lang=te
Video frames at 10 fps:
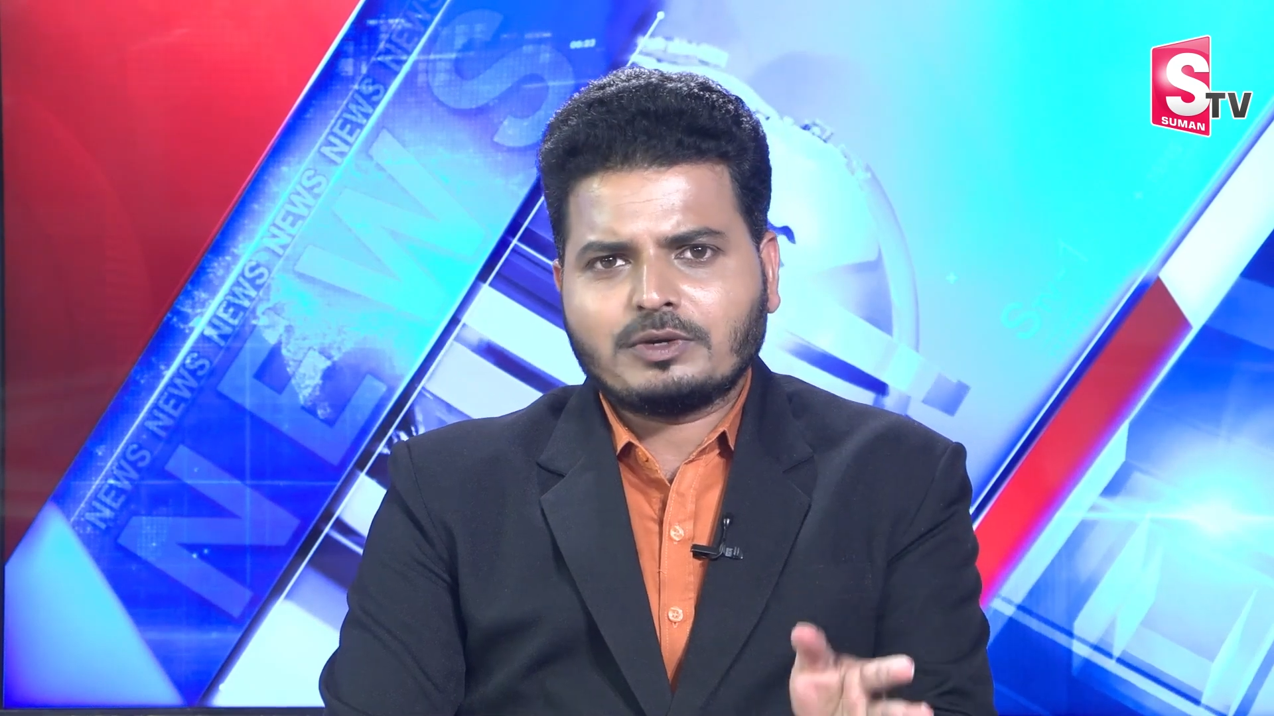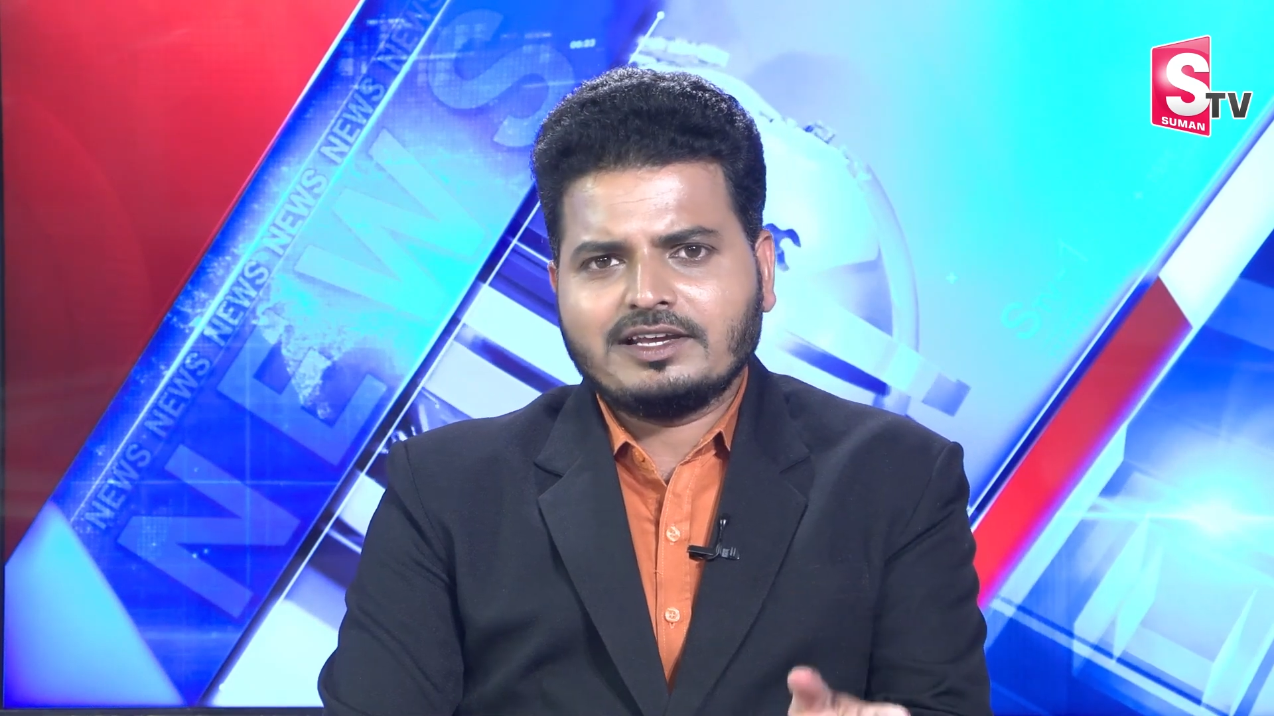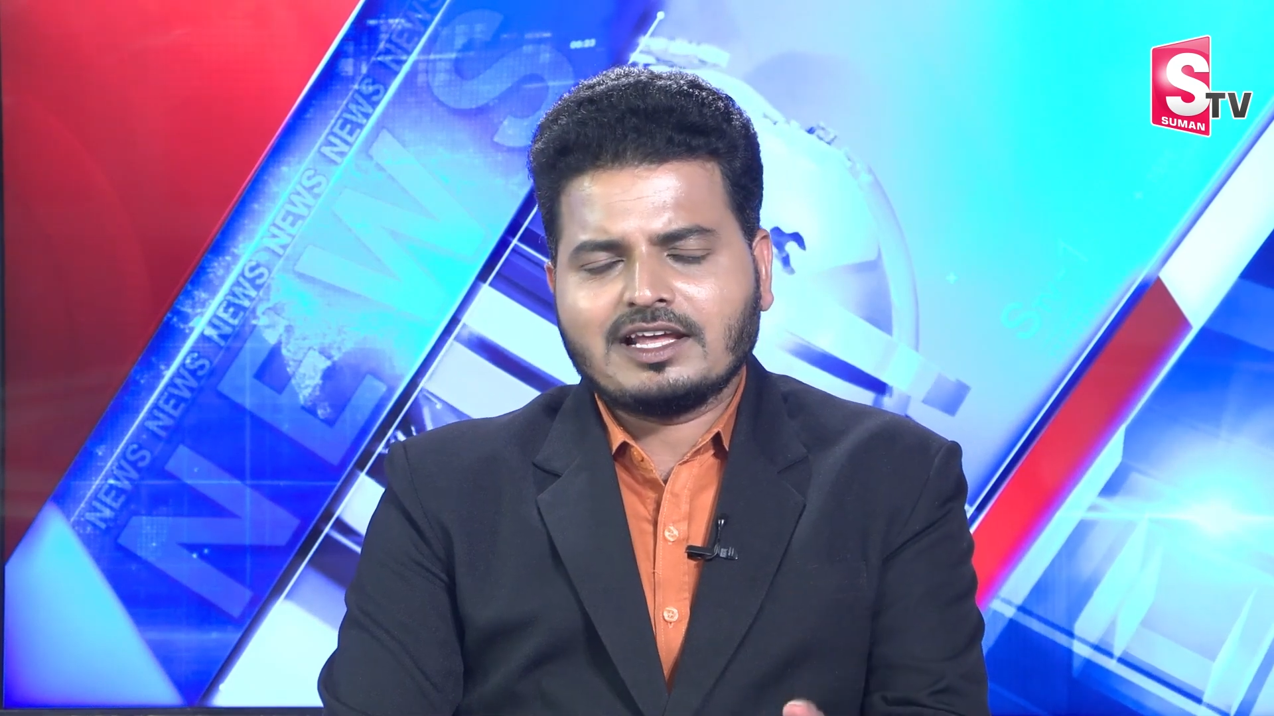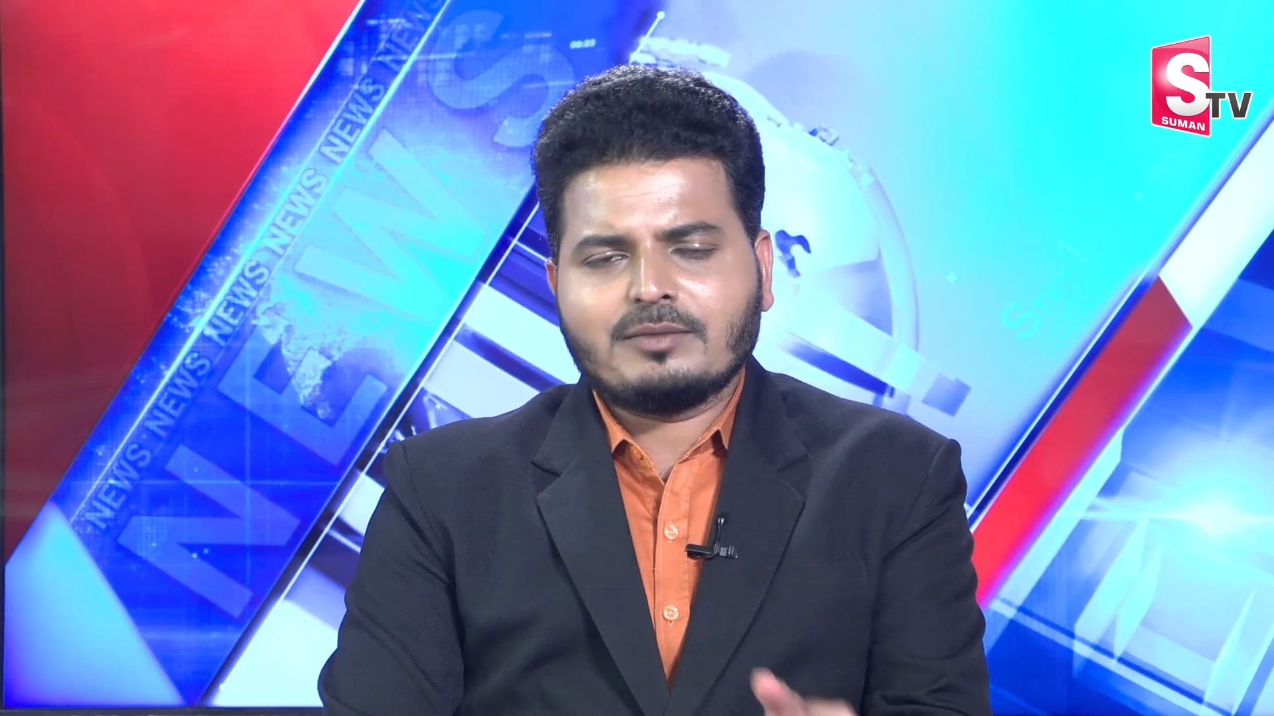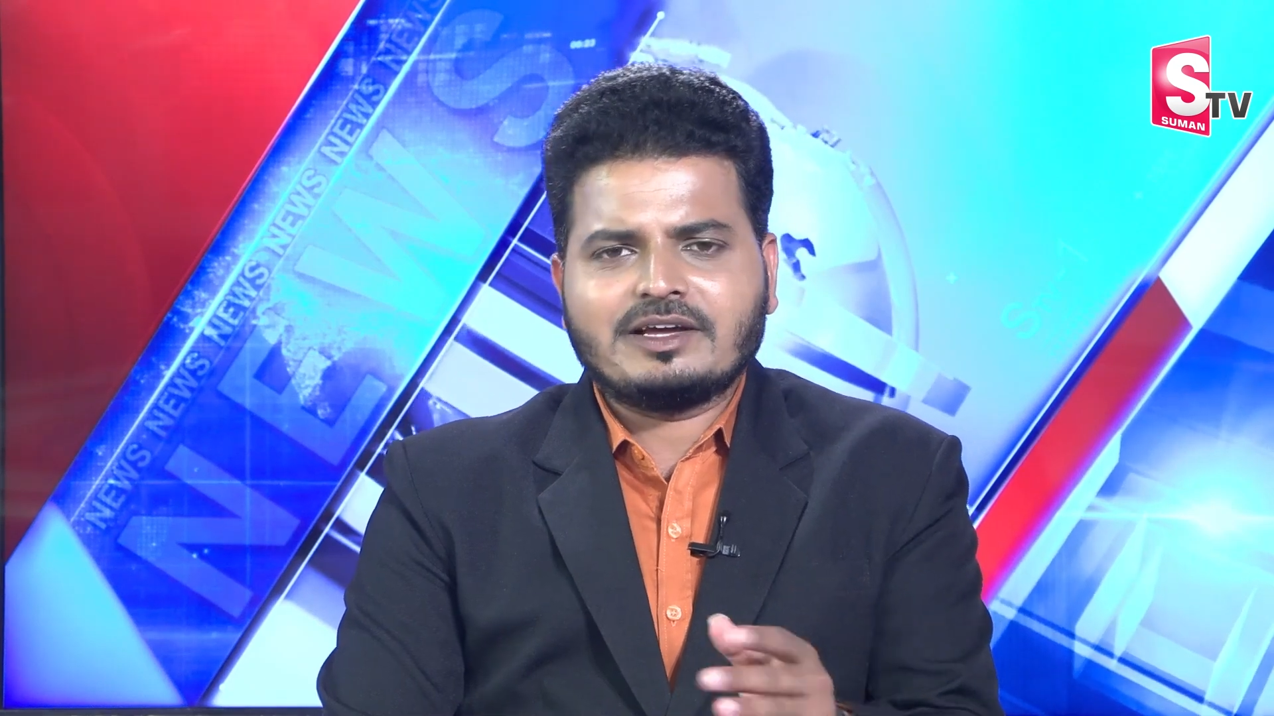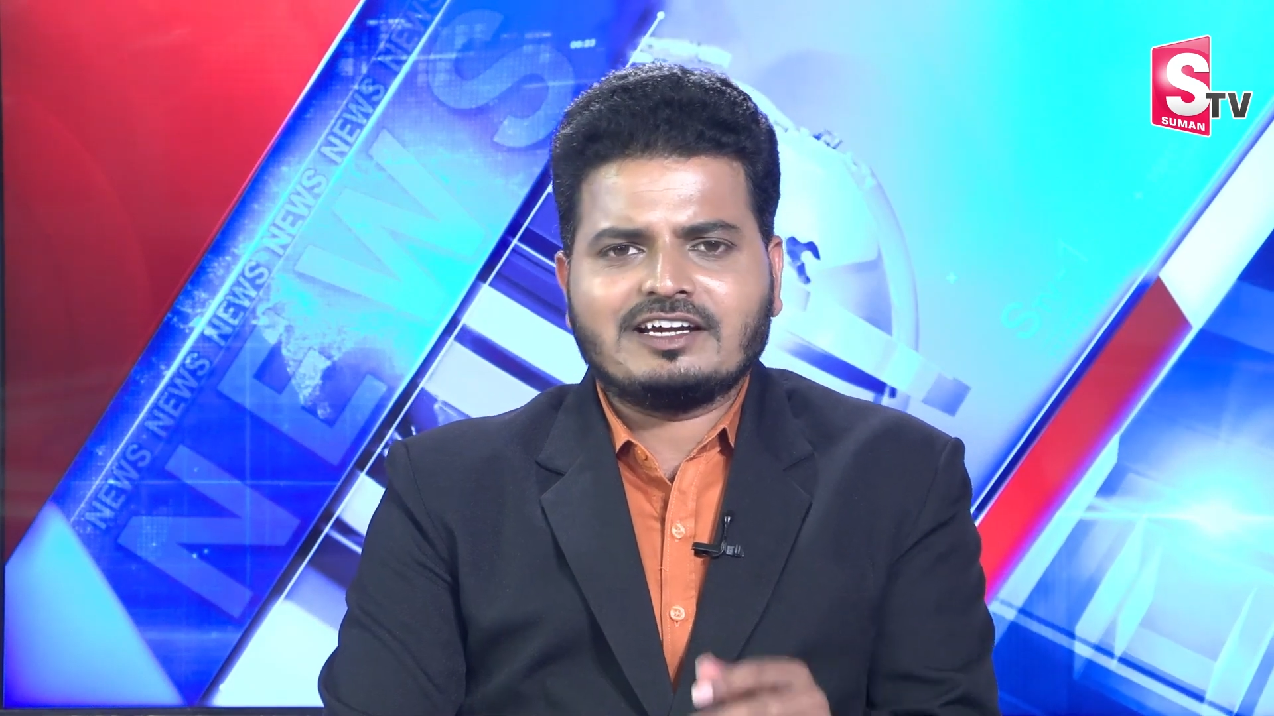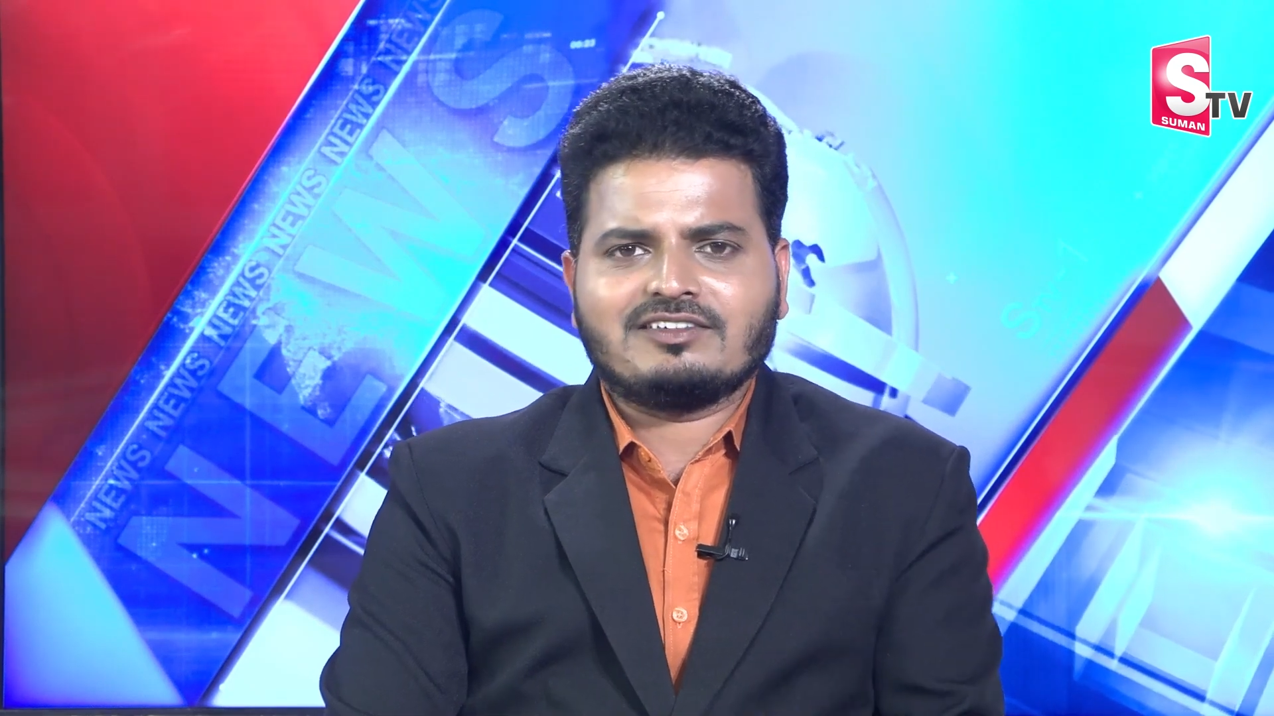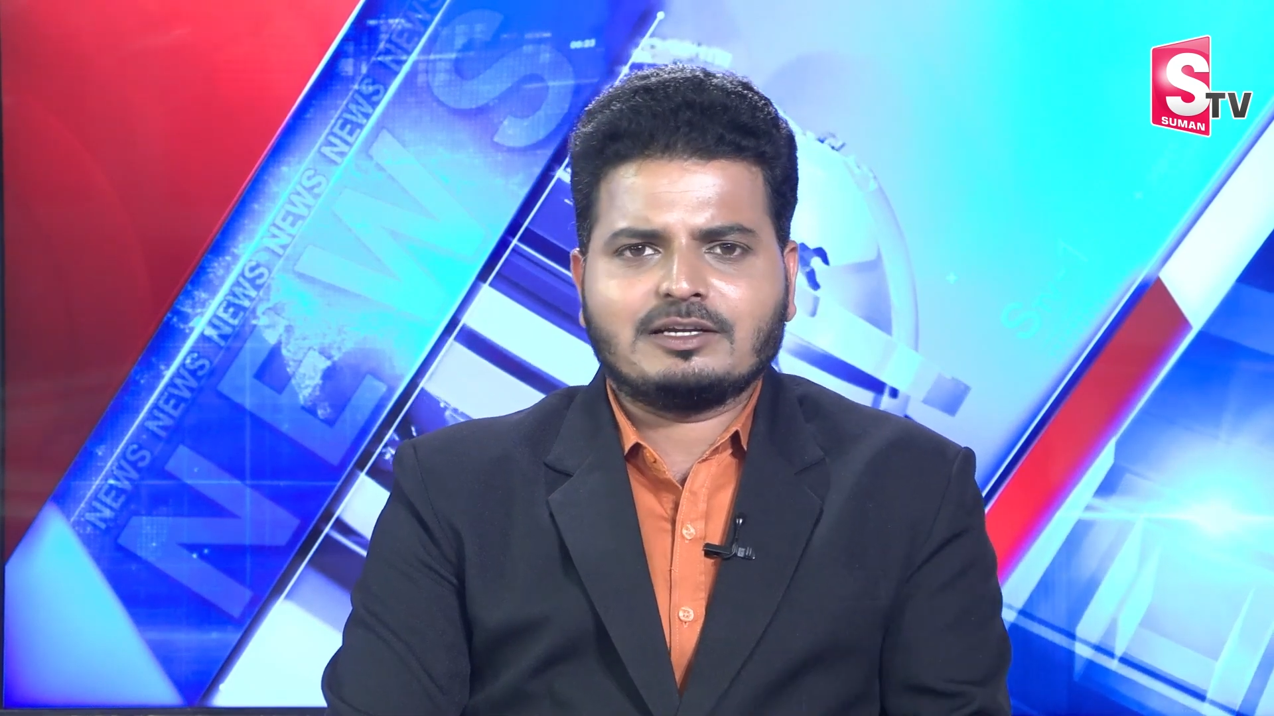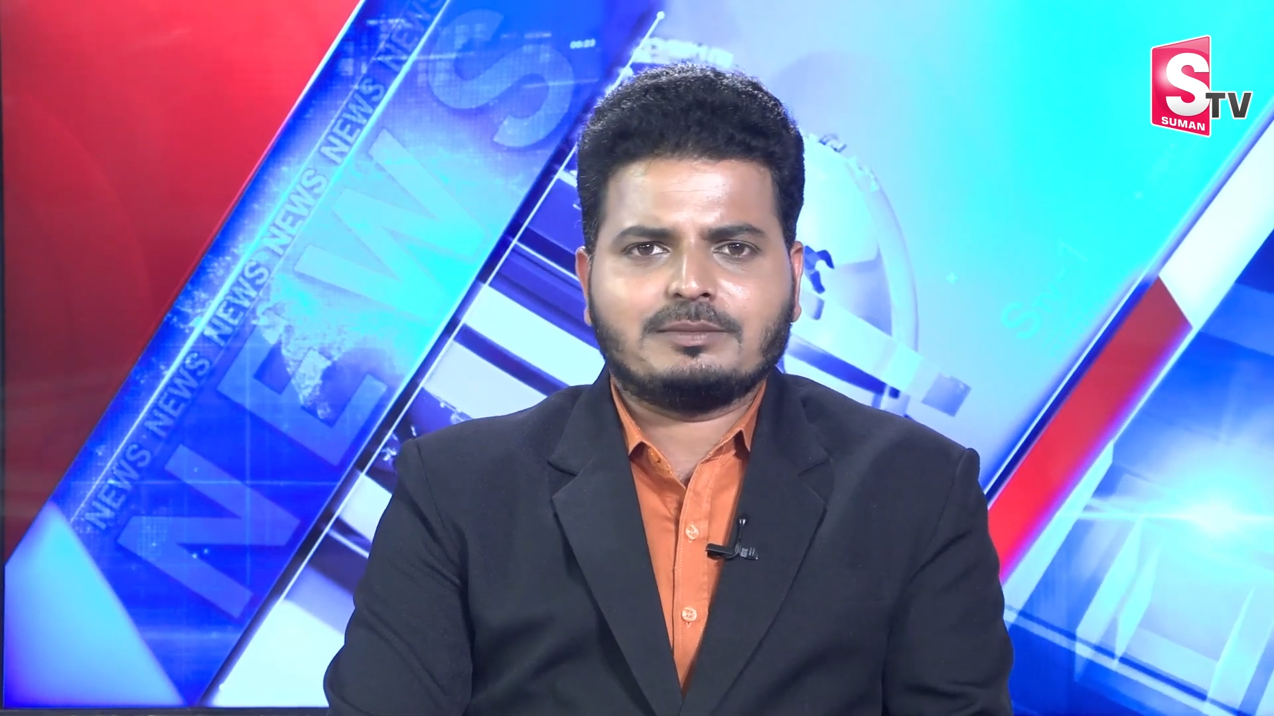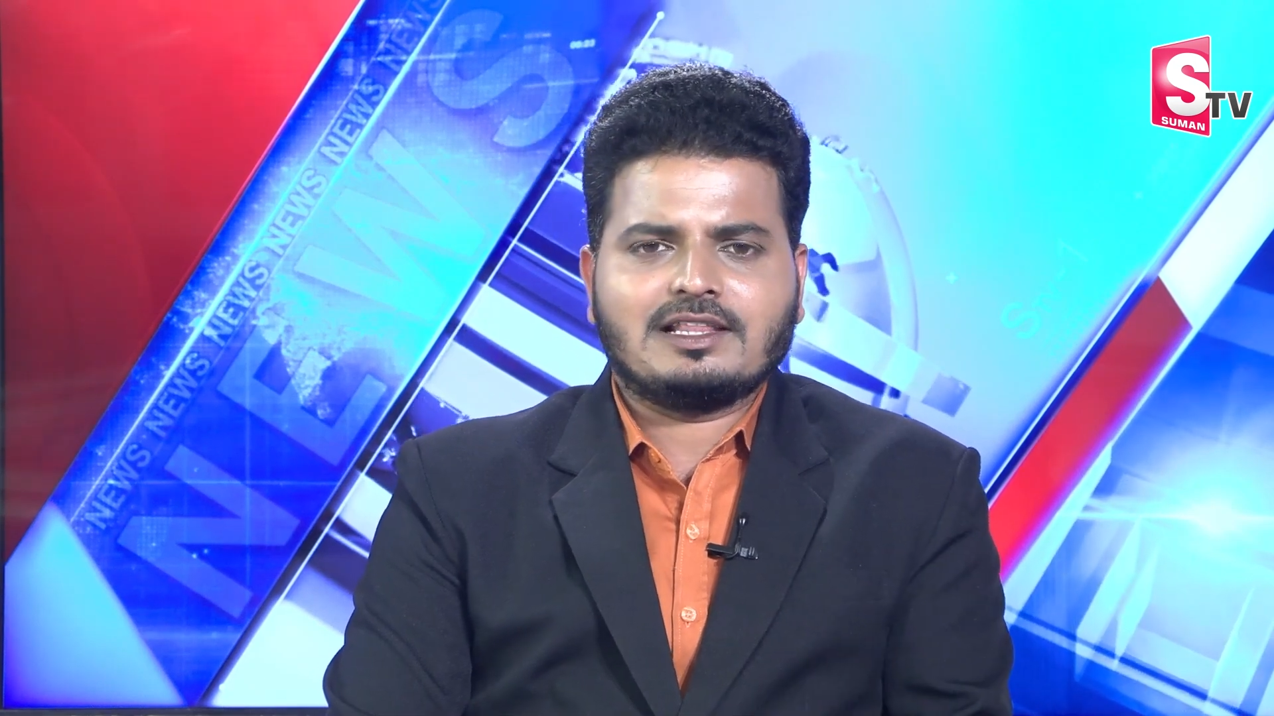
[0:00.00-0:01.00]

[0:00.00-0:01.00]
కీలకమైనటువంటి